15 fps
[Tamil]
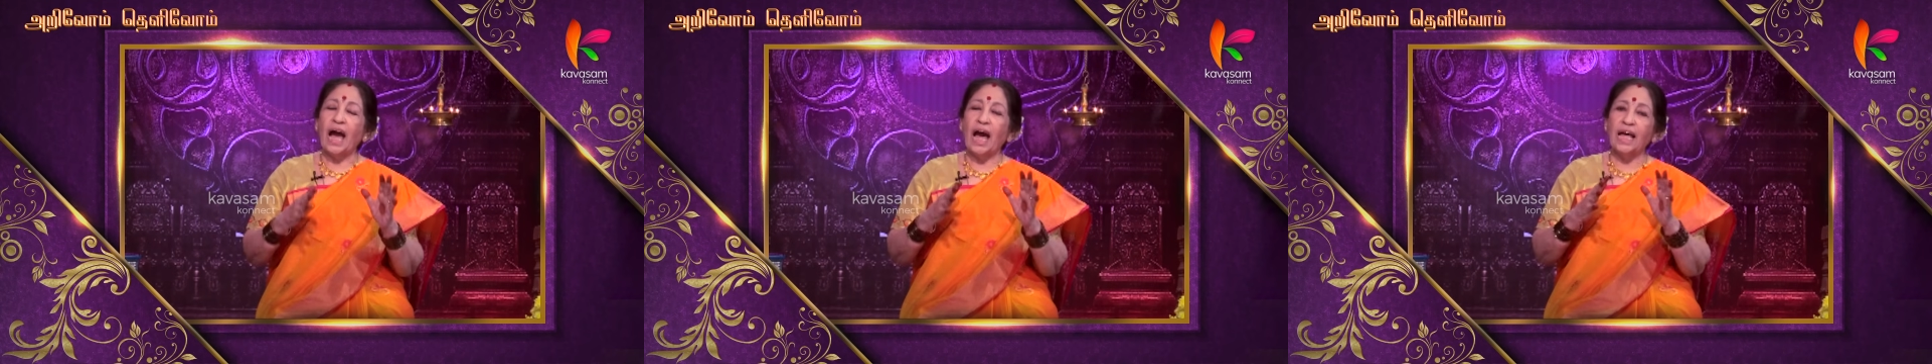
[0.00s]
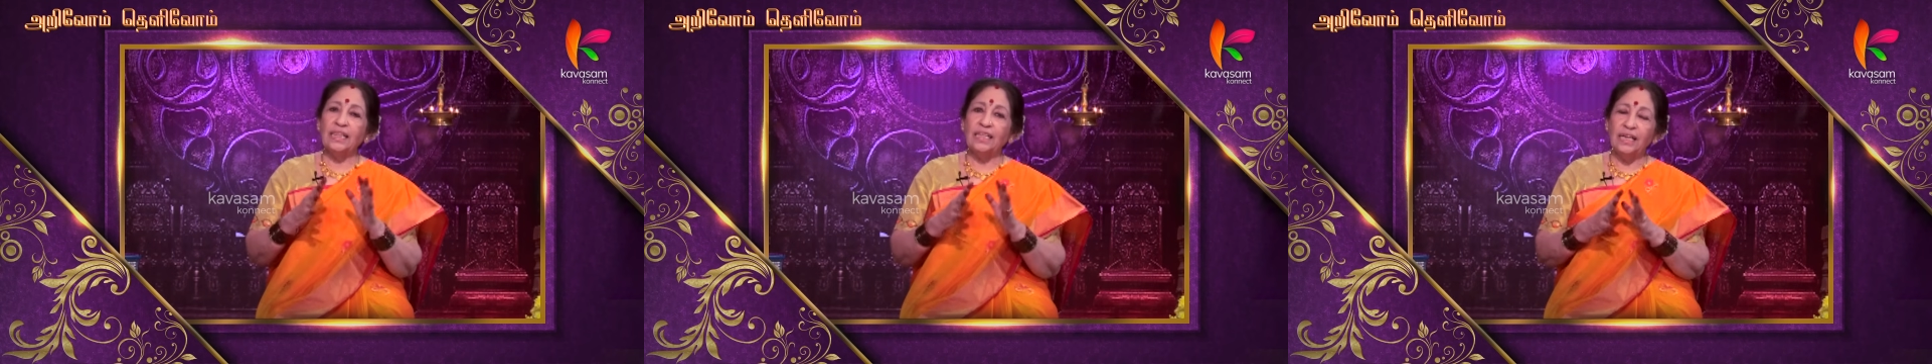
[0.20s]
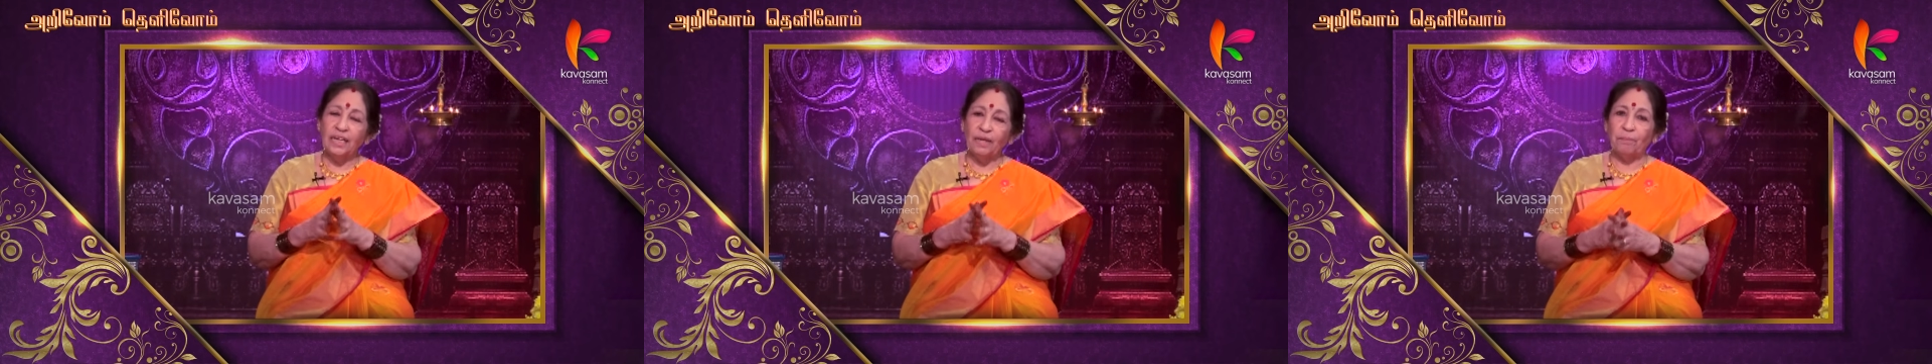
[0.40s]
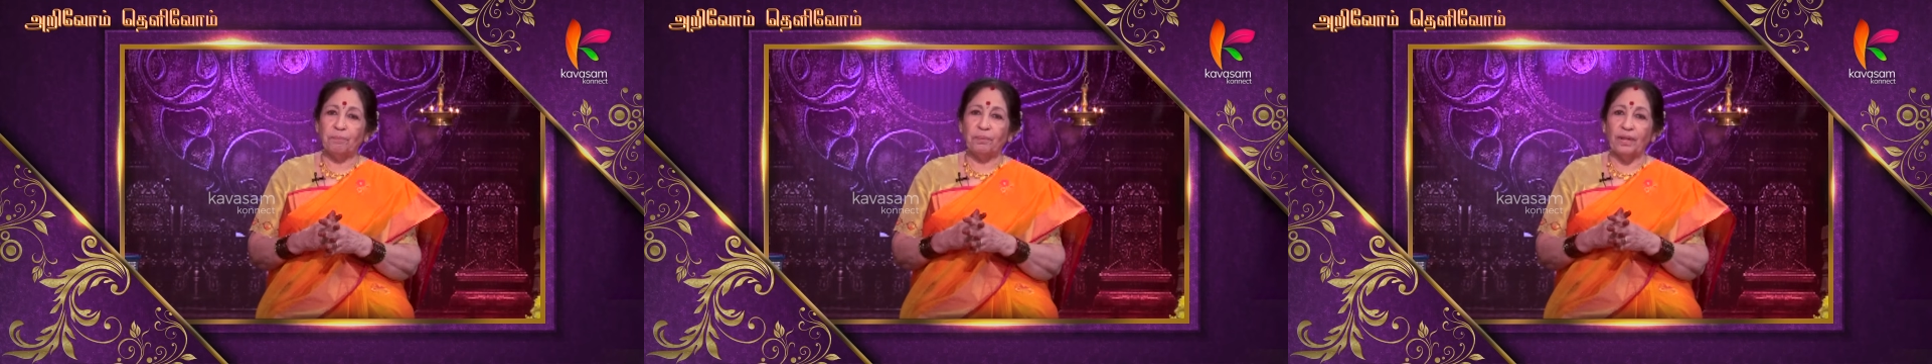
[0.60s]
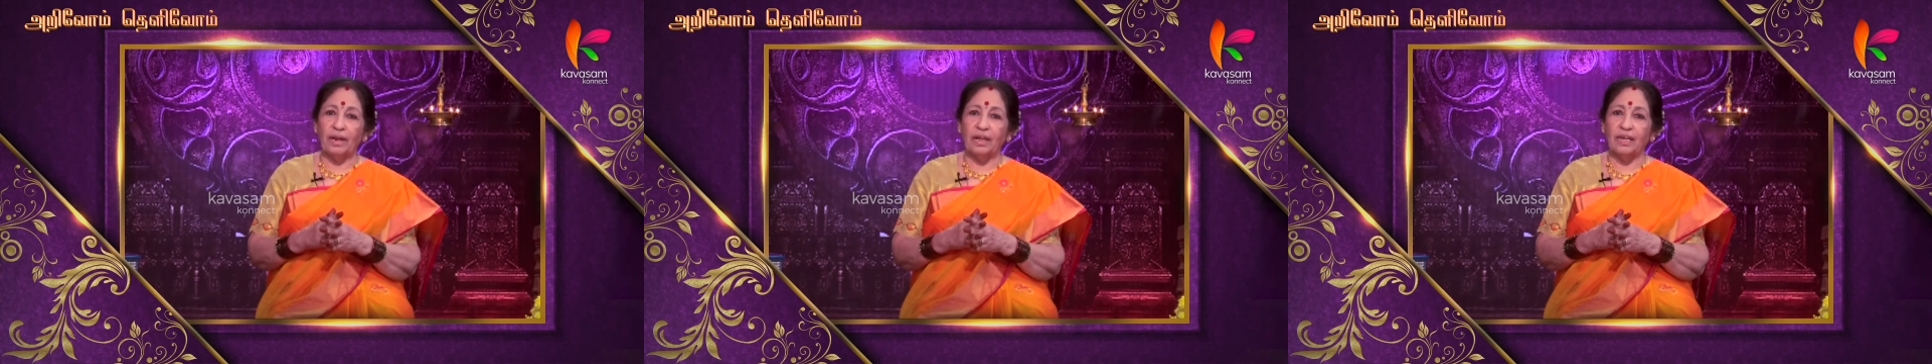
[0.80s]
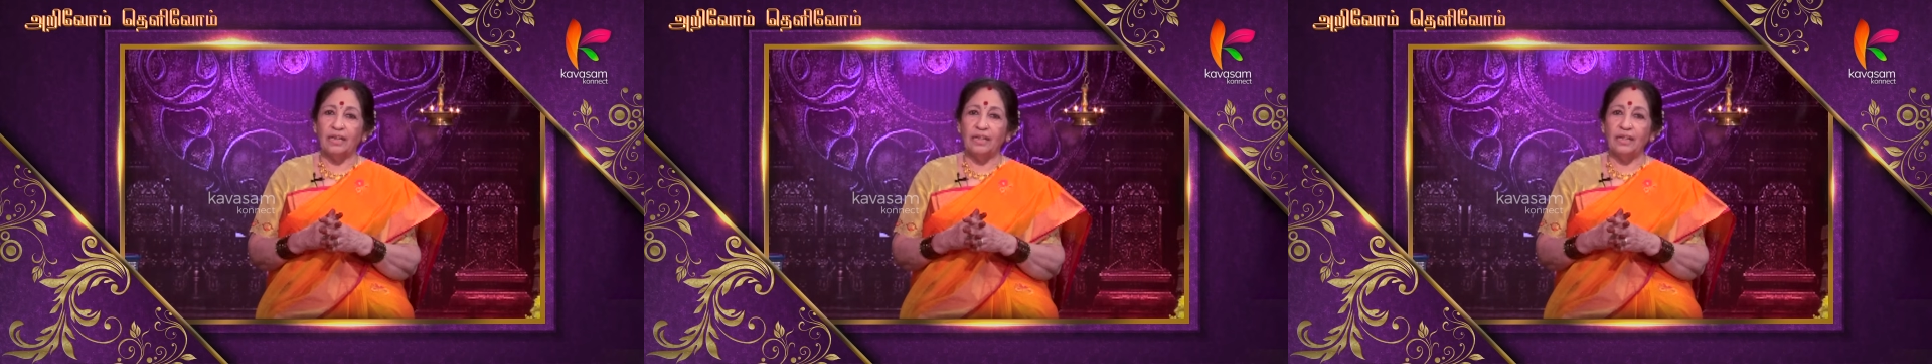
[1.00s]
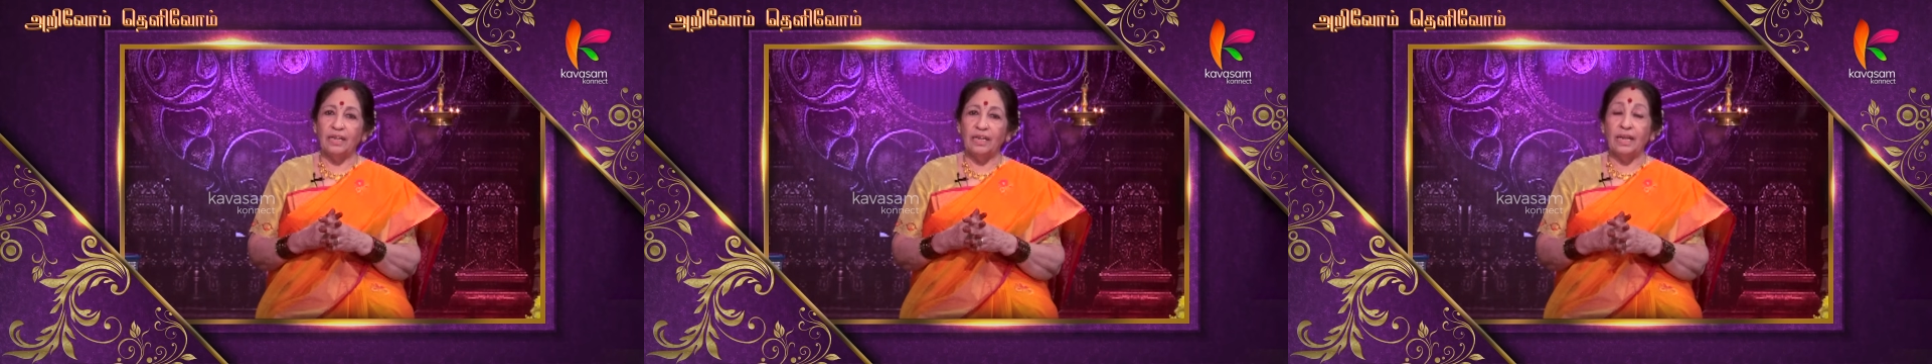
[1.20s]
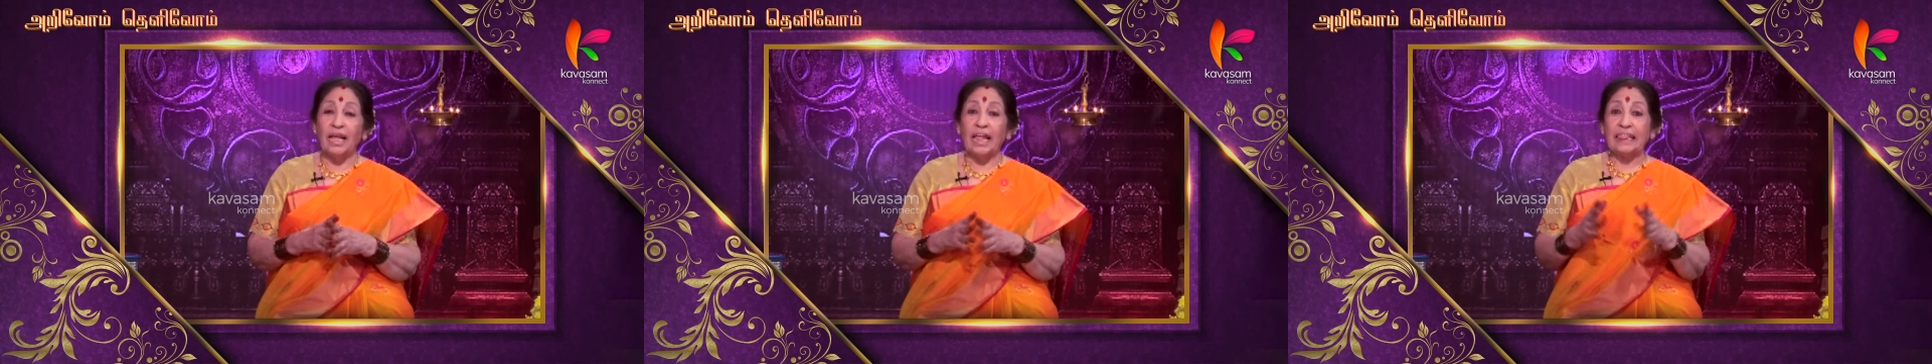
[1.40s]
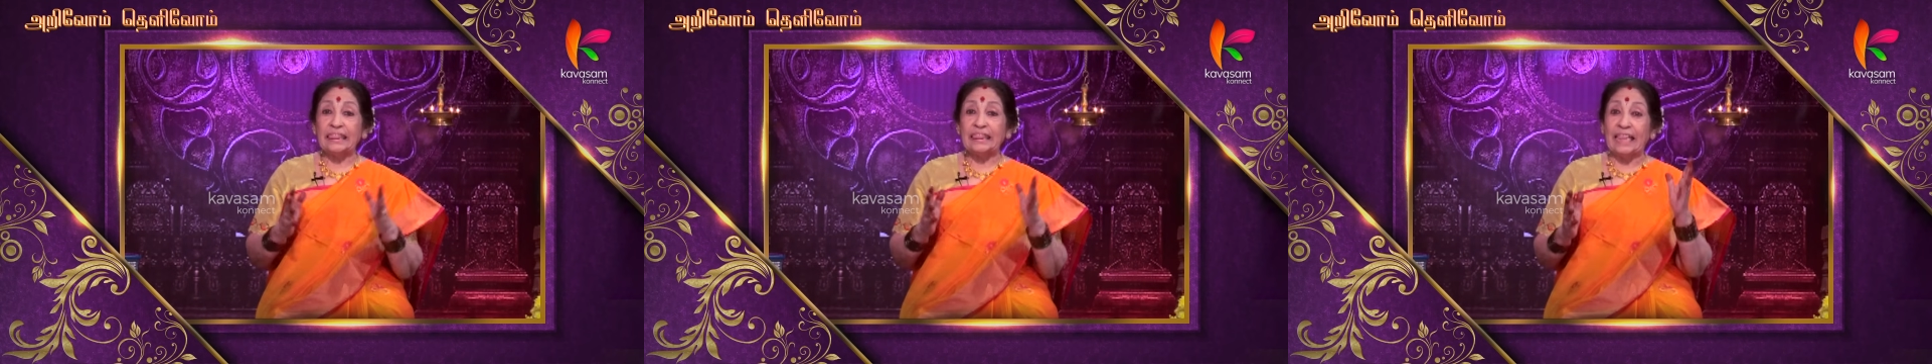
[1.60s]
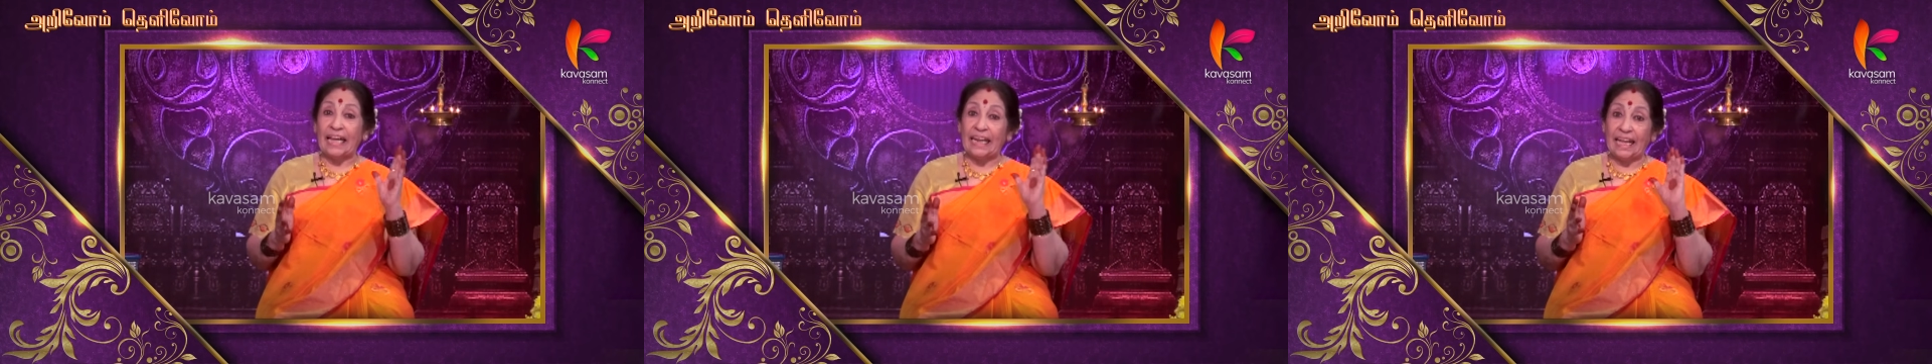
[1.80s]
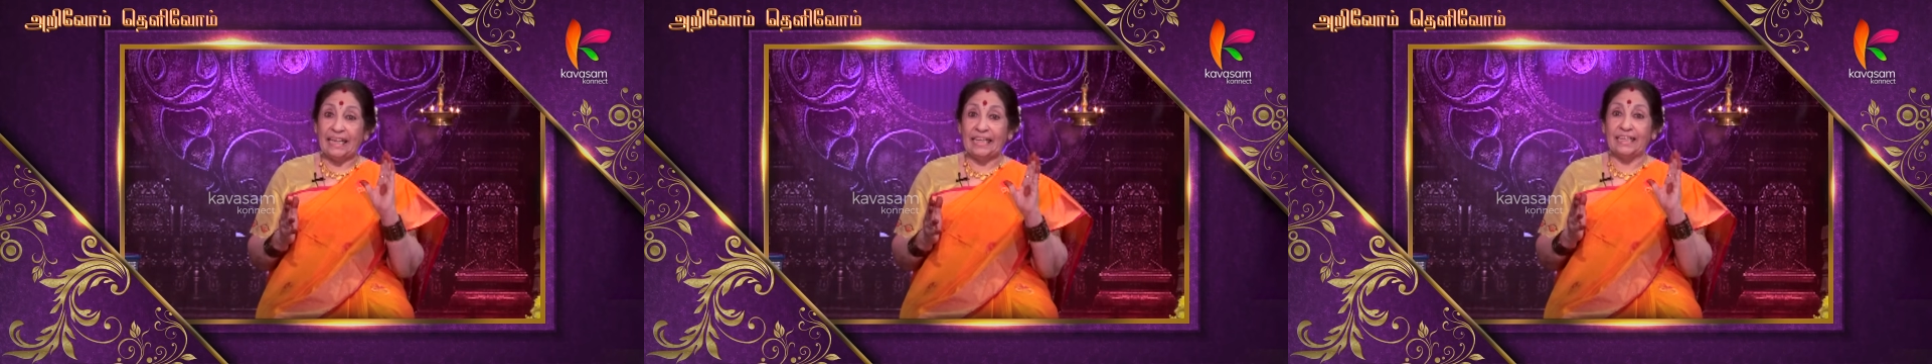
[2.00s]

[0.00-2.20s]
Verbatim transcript: அதுக்கு பிறகு தலை